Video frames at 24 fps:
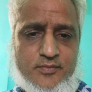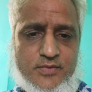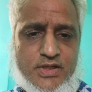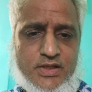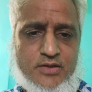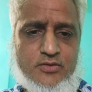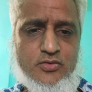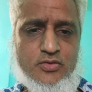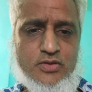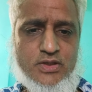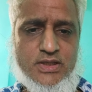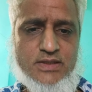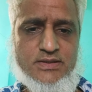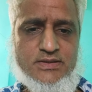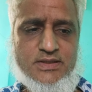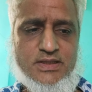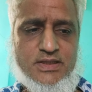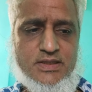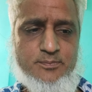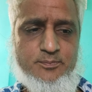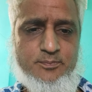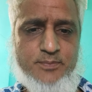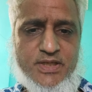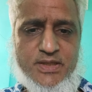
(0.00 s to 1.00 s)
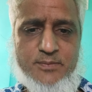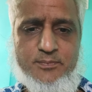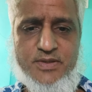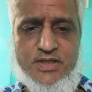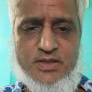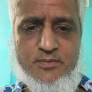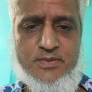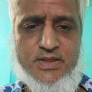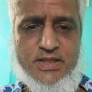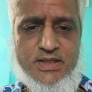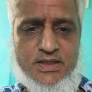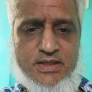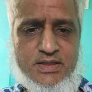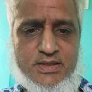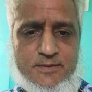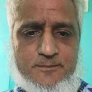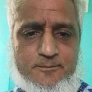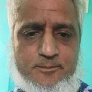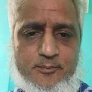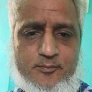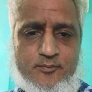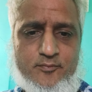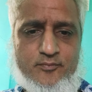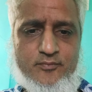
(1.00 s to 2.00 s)
देखो ऐसा पेपर बनाया
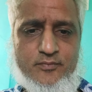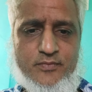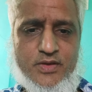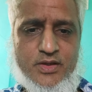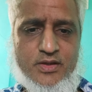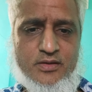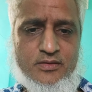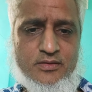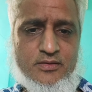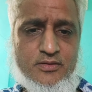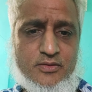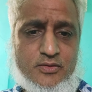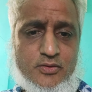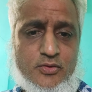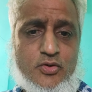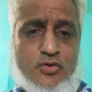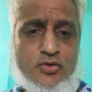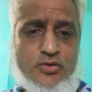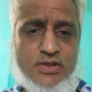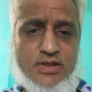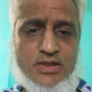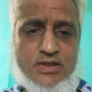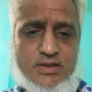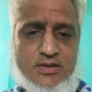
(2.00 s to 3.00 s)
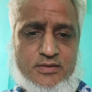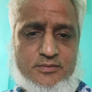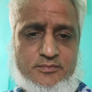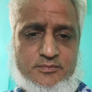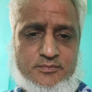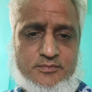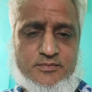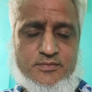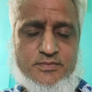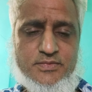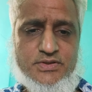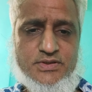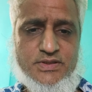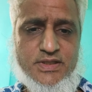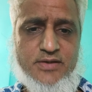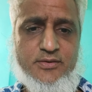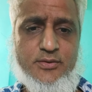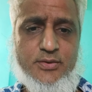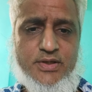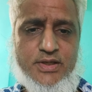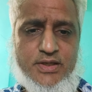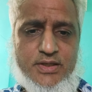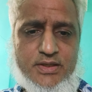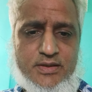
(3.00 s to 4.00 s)
लोन का
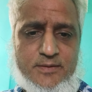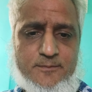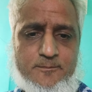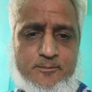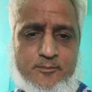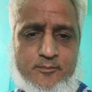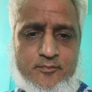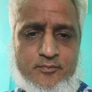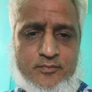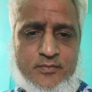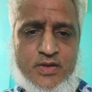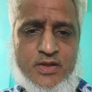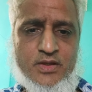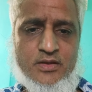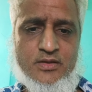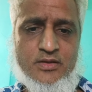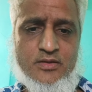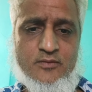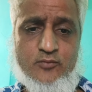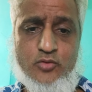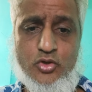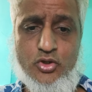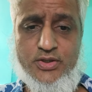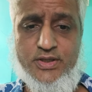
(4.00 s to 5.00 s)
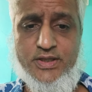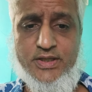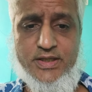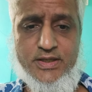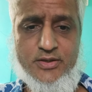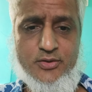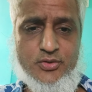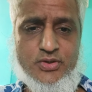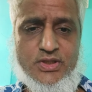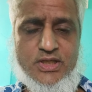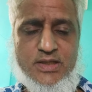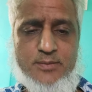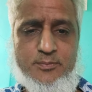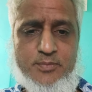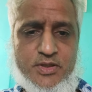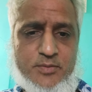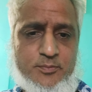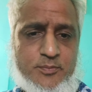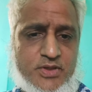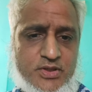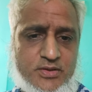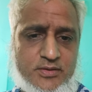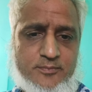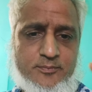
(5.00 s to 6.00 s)
सिक्योरिटी वो ट्रेड होता है
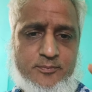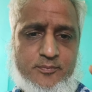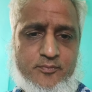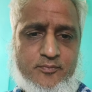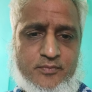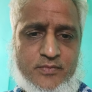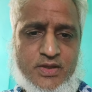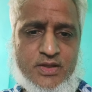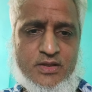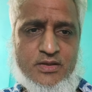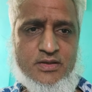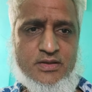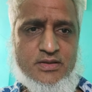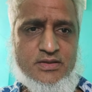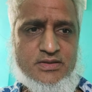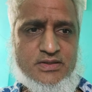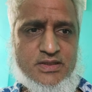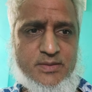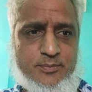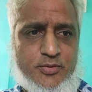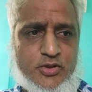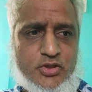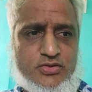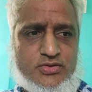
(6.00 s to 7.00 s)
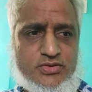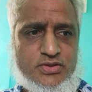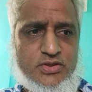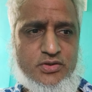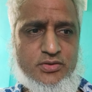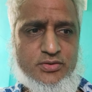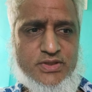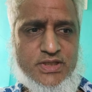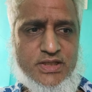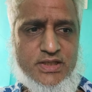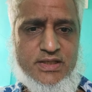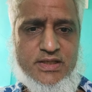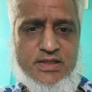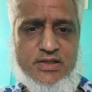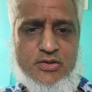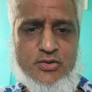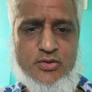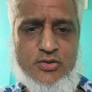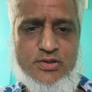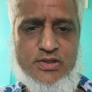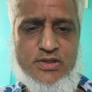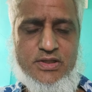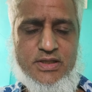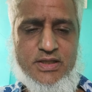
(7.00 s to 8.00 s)
पेपर सपोज सौ जन ने
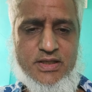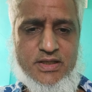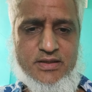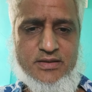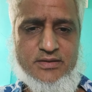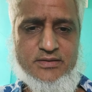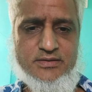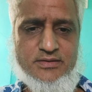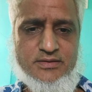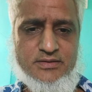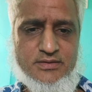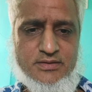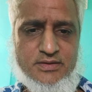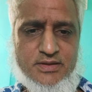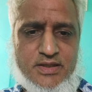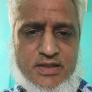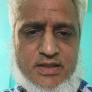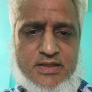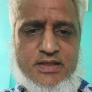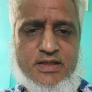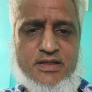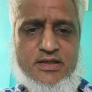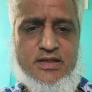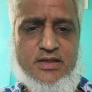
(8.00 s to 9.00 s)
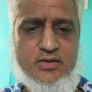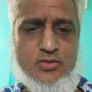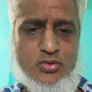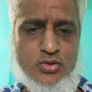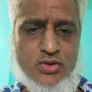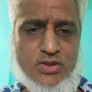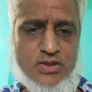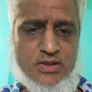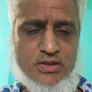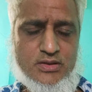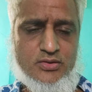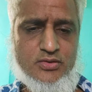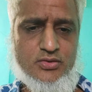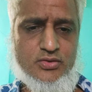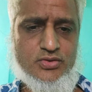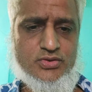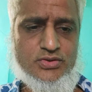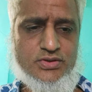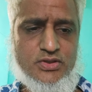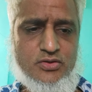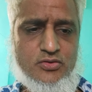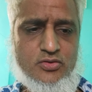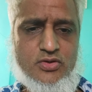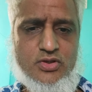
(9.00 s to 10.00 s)
लोन लिया है एक एक करोड़ का तो
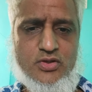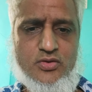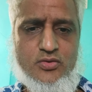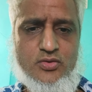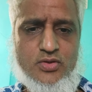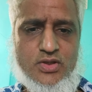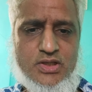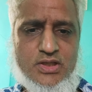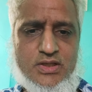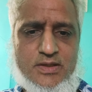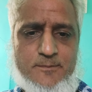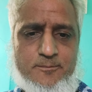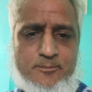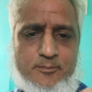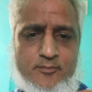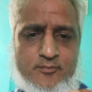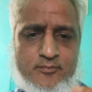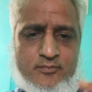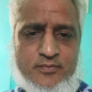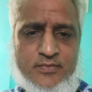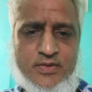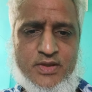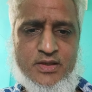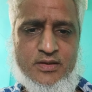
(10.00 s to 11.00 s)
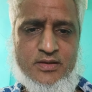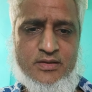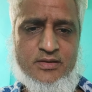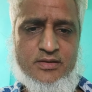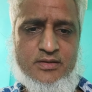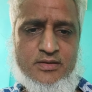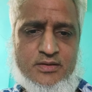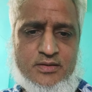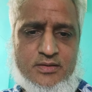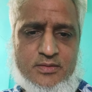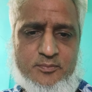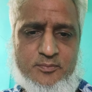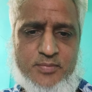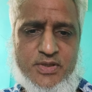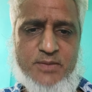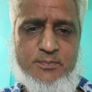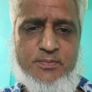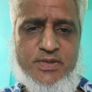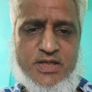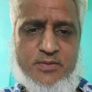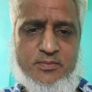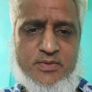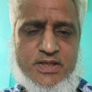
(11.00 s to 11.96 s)
सौ करोड़ का पेपर